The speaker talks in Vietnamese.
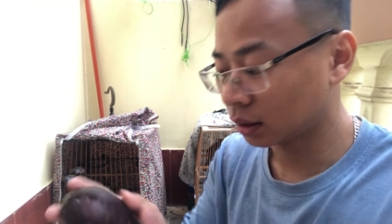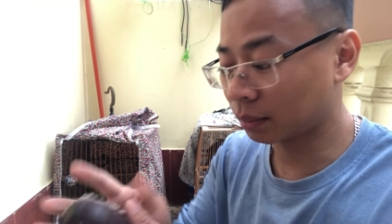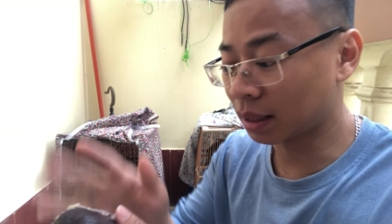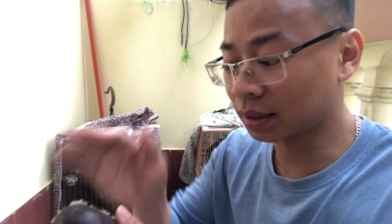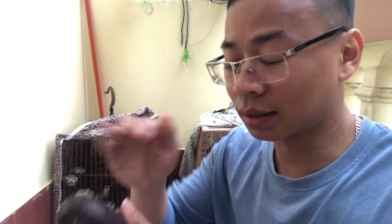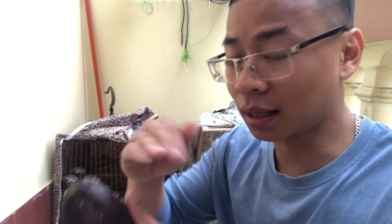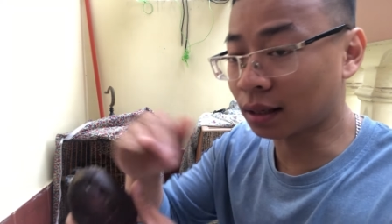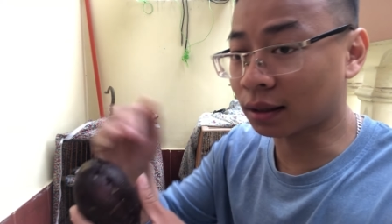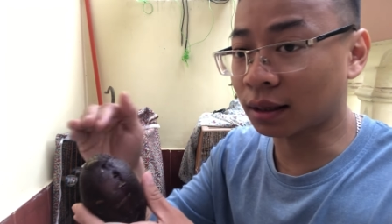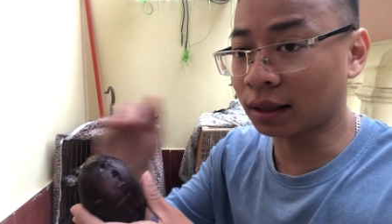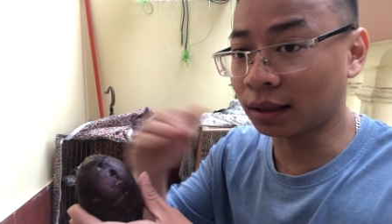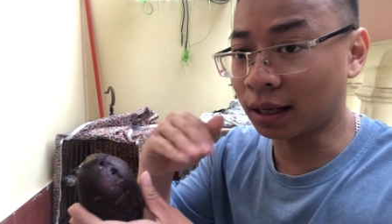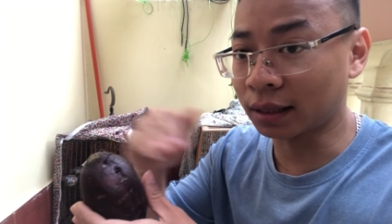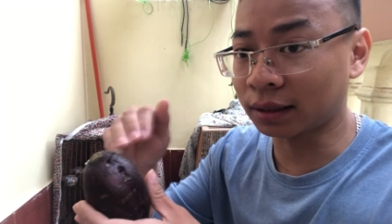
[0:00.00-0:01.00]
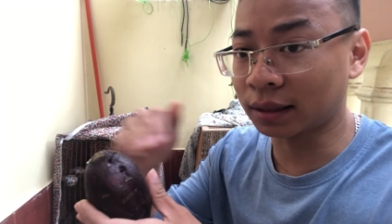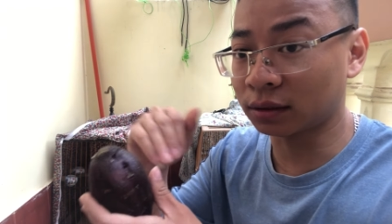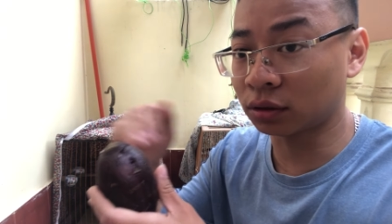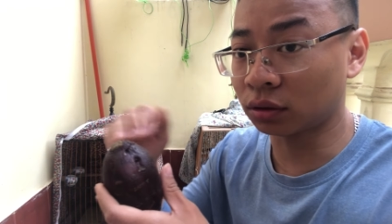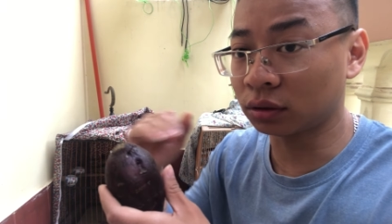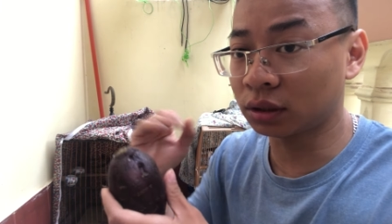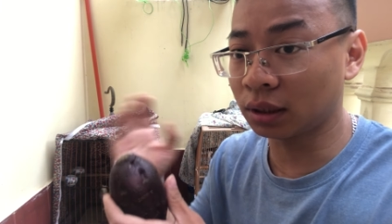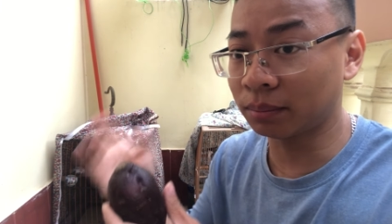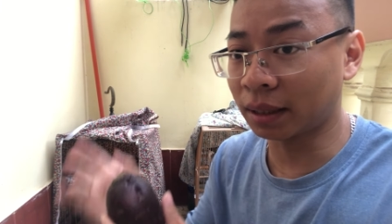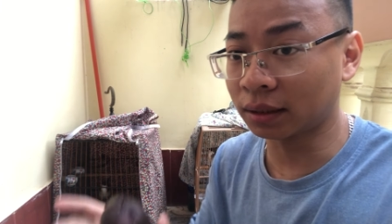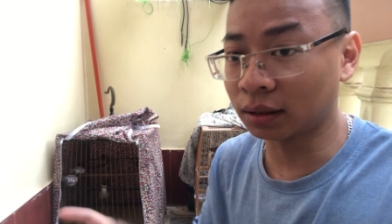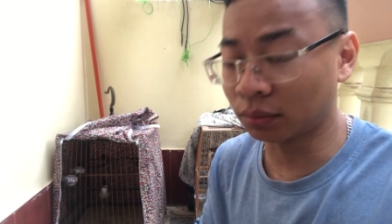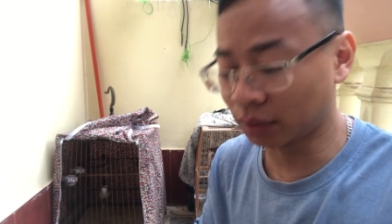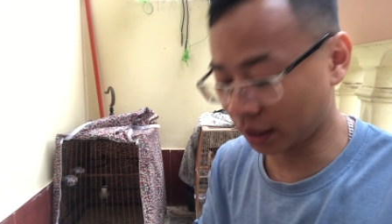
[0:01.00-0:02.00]
Các bác cắt lát ra cho con chim
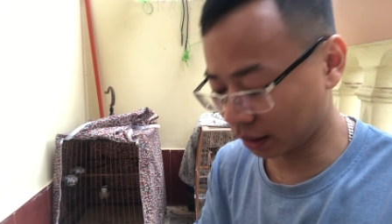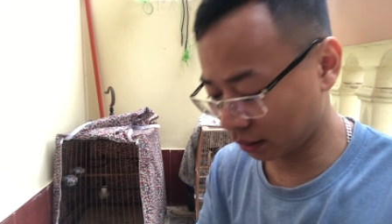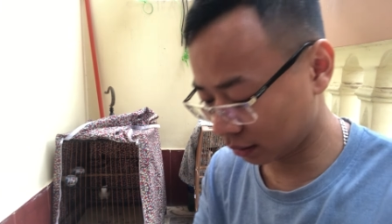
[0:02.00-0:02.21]
ăn trong ngày.